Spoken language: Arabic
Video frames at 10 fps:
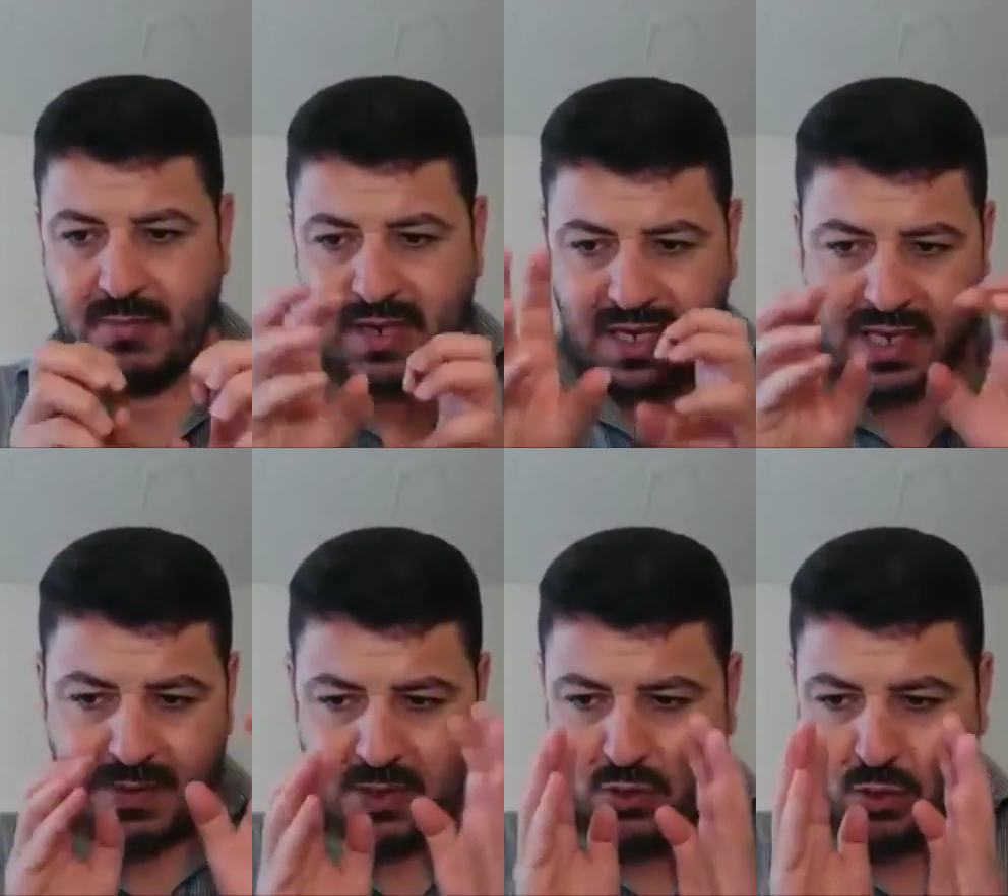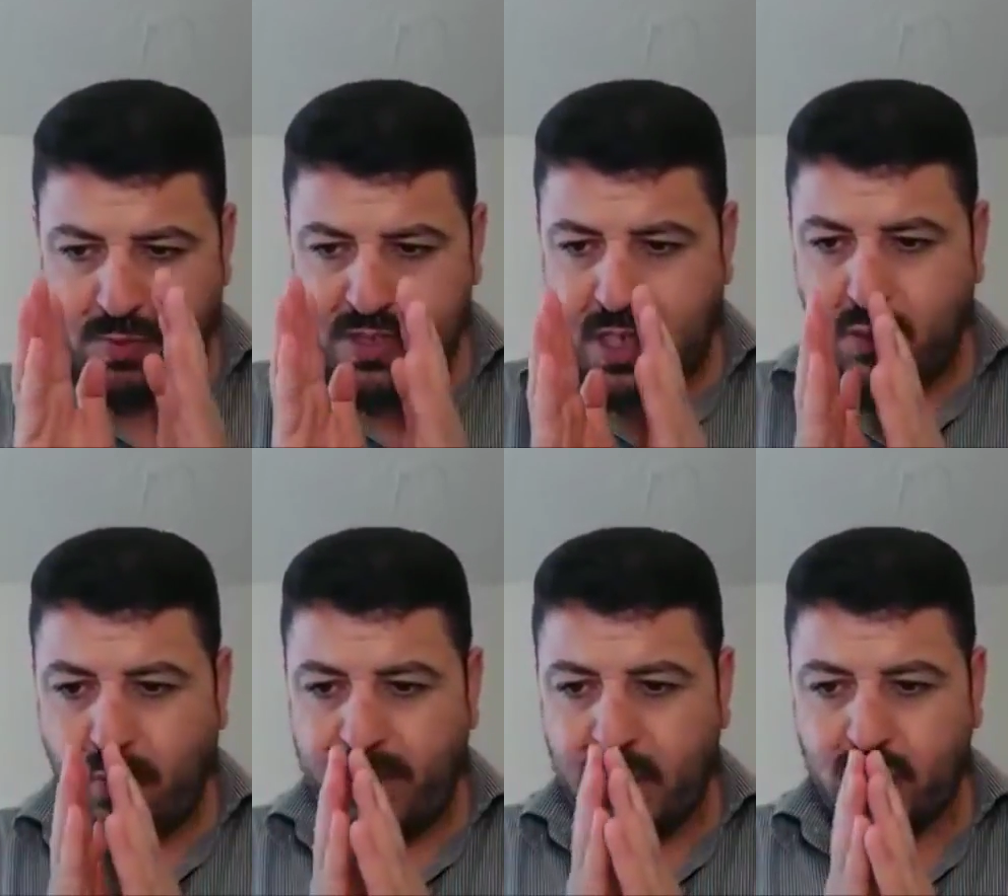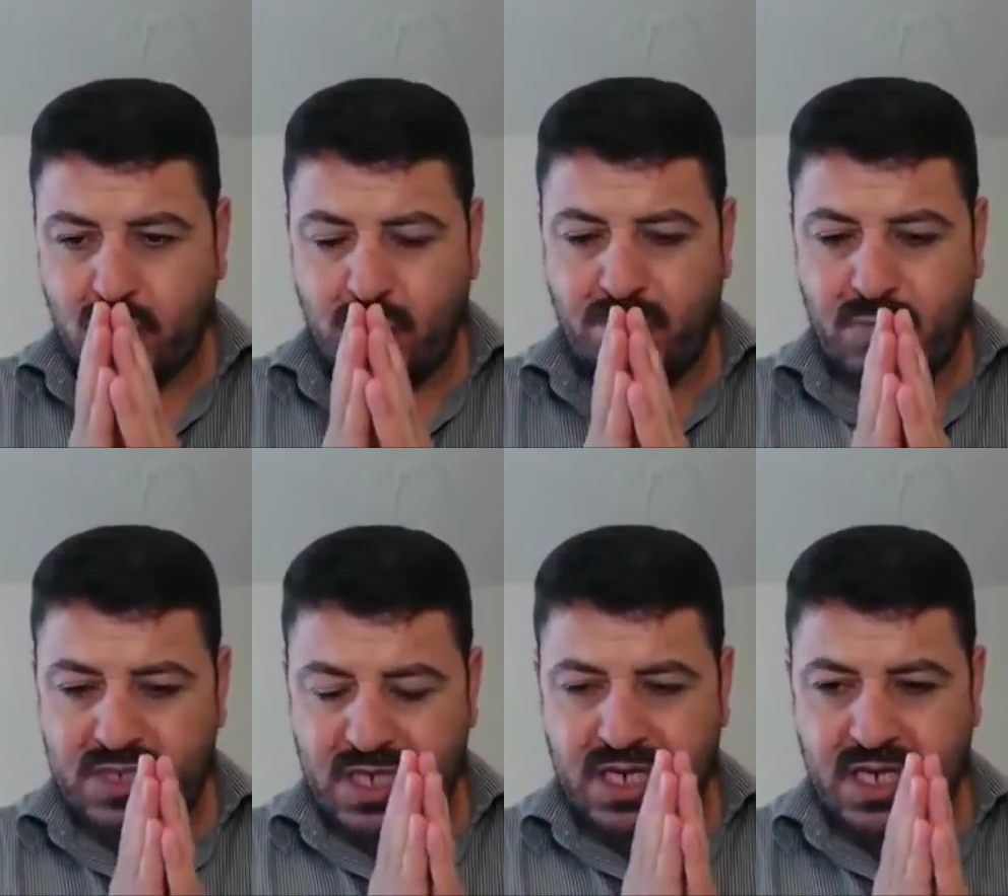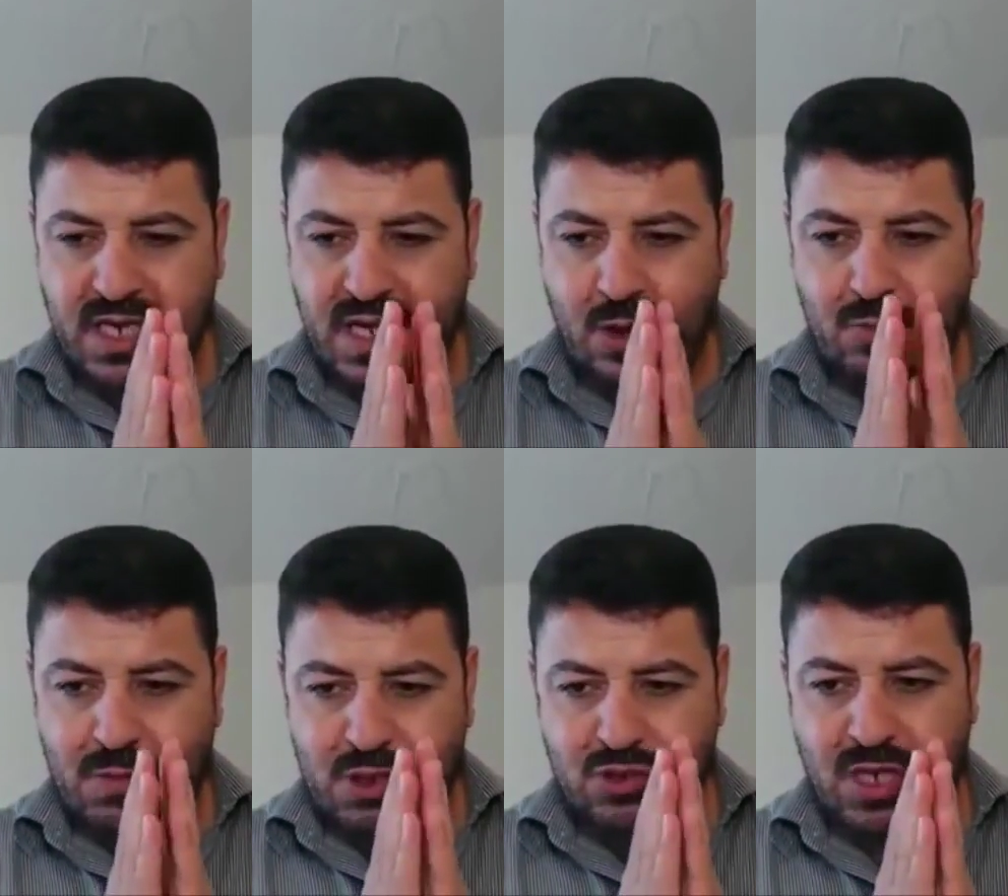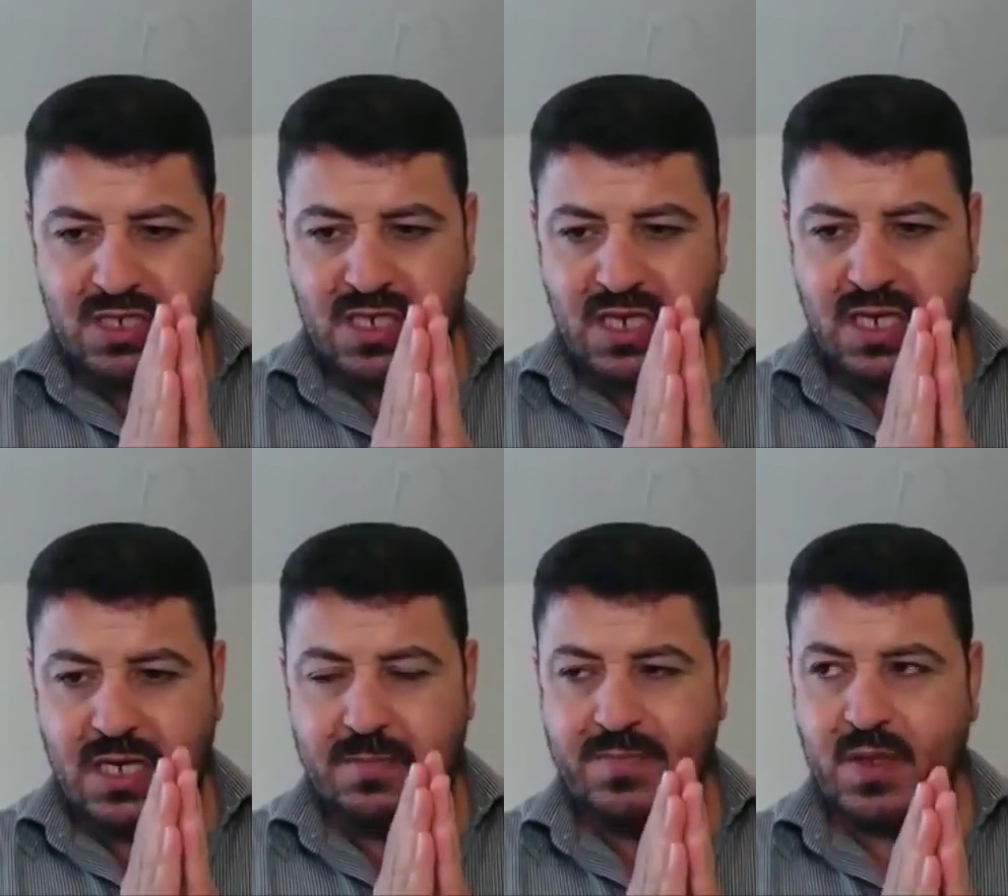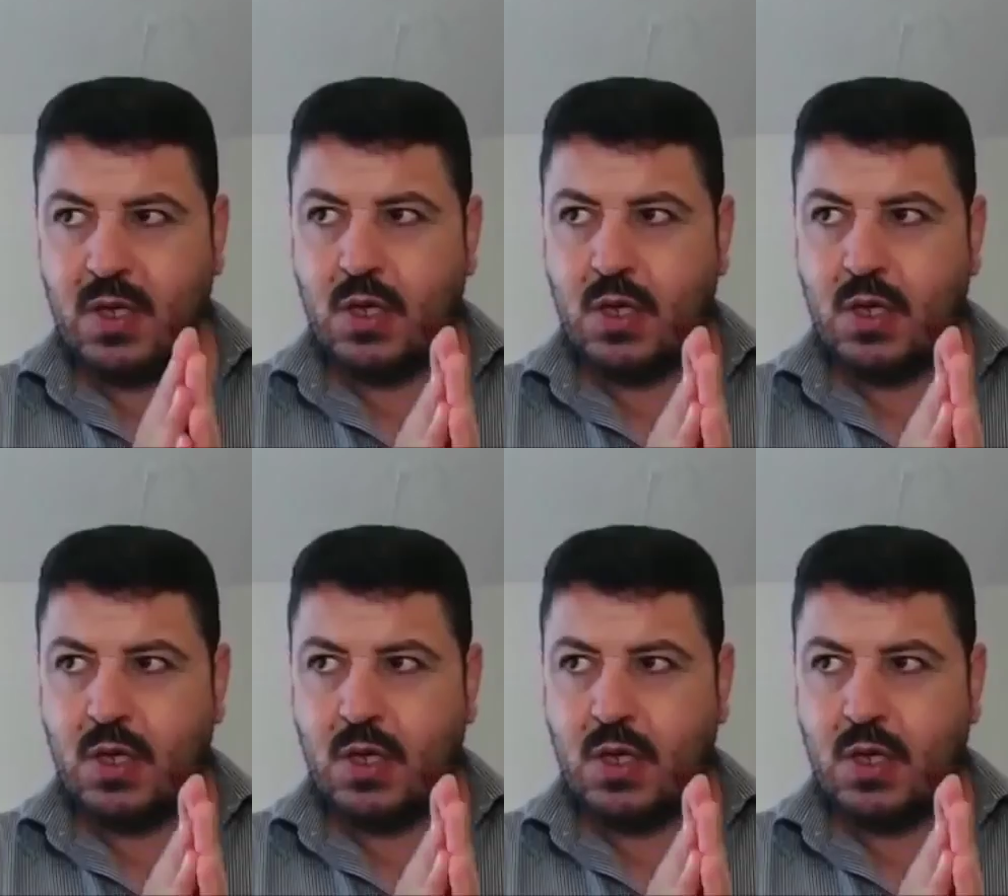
بيقتبسوا بيجعلوه بكتب صغيره او بمشرة صغيره